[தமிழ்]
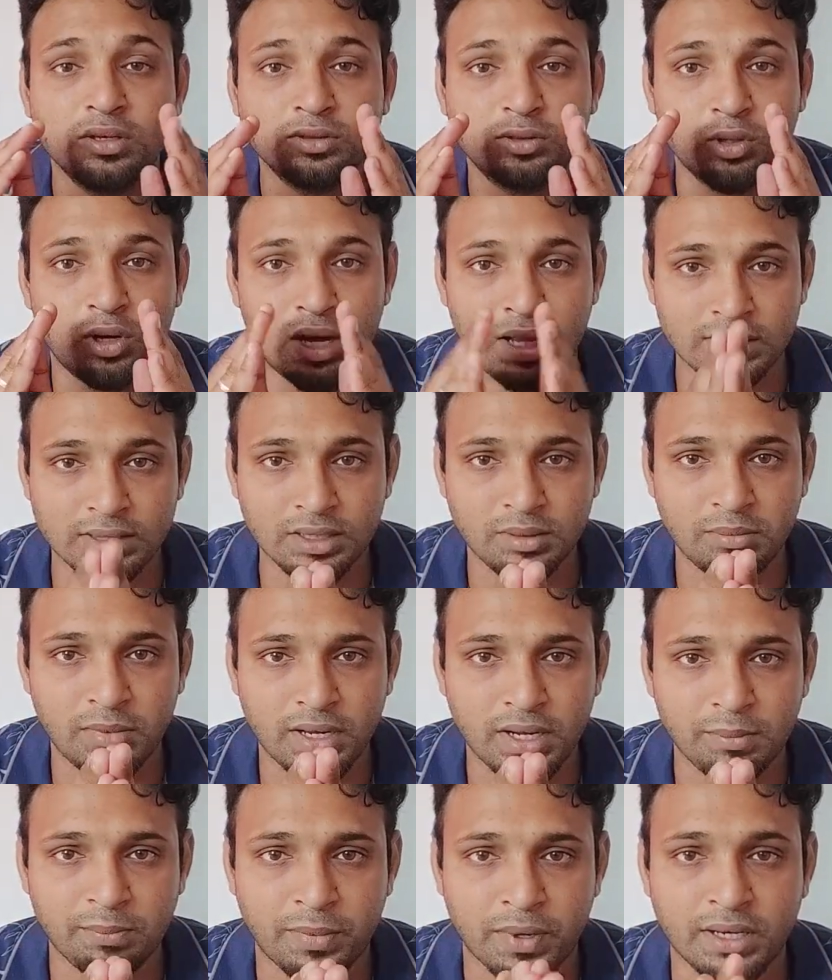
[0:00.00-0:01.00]
ஸோ அந்த
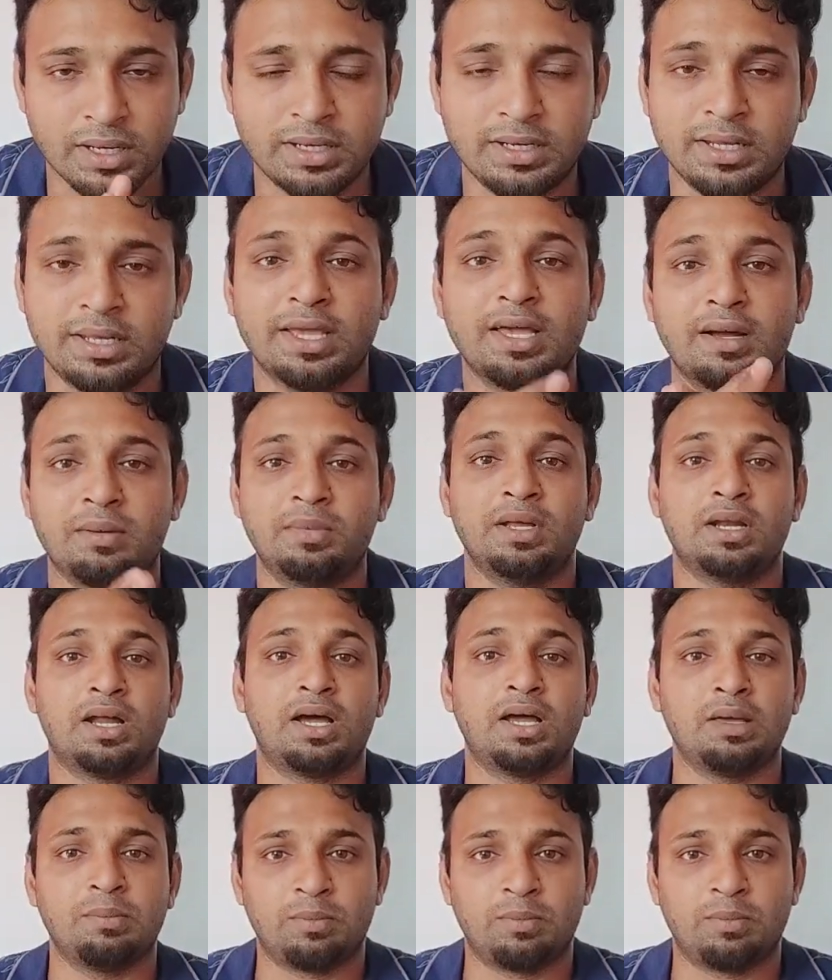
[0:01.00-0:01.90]
மாதிரி பண்ணிட்டீங்க அப்படின்னா